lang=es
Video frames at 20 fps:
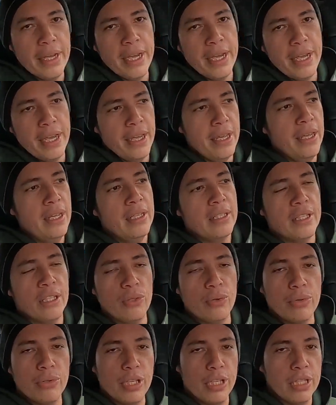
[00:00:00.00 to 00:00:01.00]
y
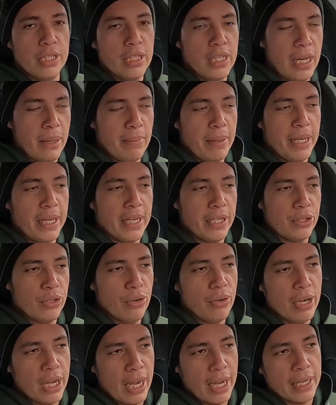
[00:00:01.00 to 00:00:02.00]
si tú tienes la
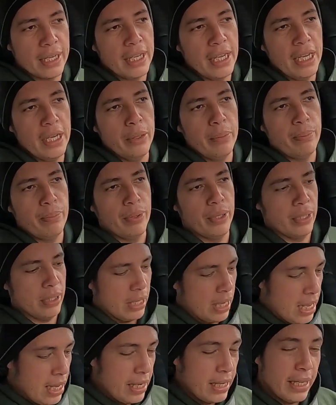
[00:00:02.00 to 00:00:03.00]
aplicación aquí,
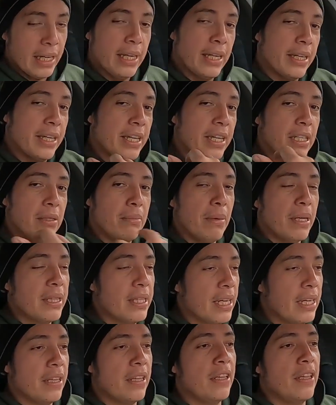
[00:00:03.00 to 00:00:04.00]
pues, y le quieres
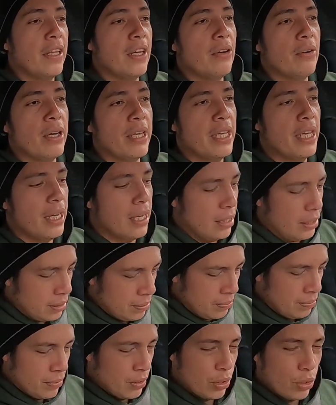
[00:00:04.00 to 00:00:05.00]
mandar dinero allá,
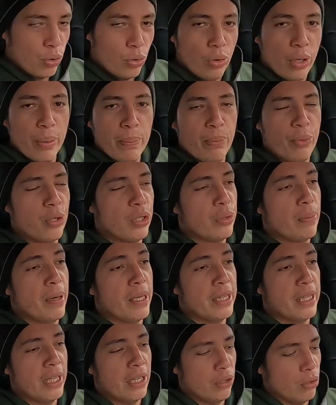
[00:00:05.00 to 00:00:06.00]
tú le puedes
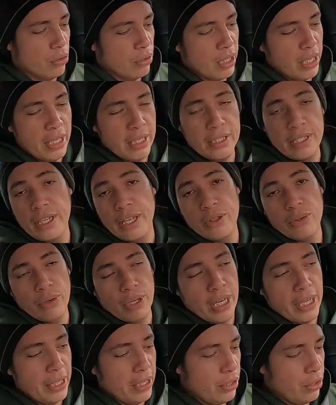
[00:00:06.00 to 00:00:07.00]
mandar, no sé, 100
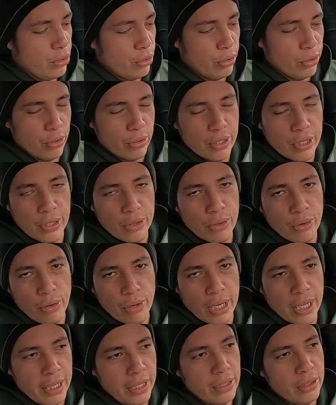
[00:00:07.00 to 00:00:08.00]
dolaritos, 200
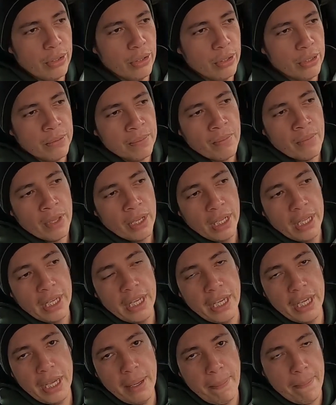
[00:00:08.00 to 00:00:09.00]
dolaritos,
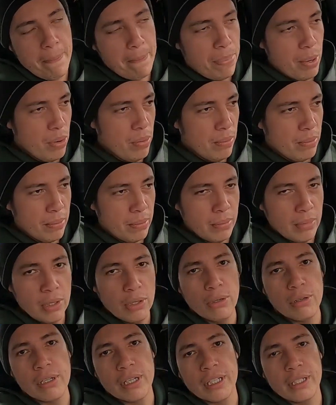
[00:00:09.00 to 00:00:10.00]
y ¡pum!
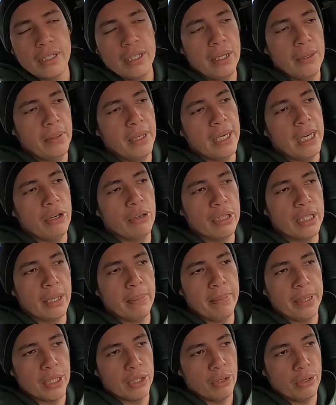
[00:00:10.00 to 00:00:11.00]
Los recibe la
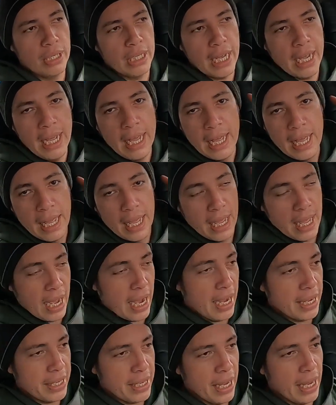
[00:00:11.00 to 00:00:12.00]
otra persona
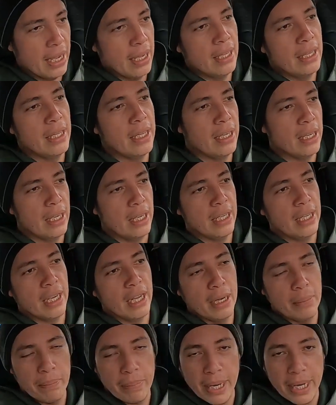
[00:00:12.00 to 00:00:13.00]
allá, en,
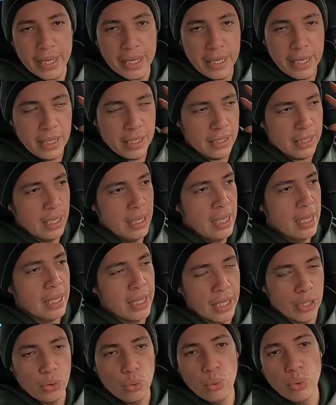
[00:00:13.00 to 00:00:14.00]
en el país
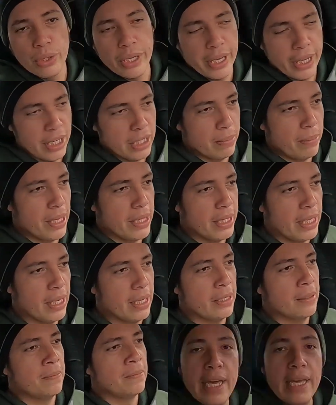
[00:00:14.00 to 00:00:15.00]
que tú quieras
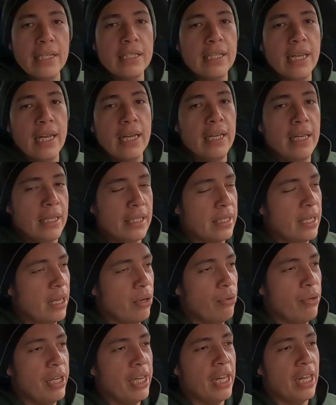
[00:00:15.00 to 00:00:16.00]
mandar. Esa es
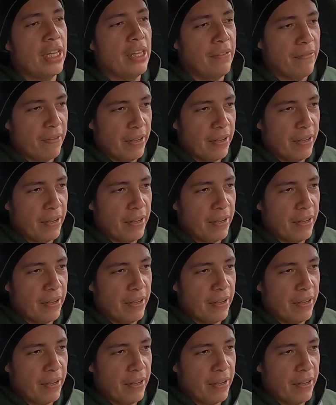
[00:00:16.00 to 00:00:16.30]
la única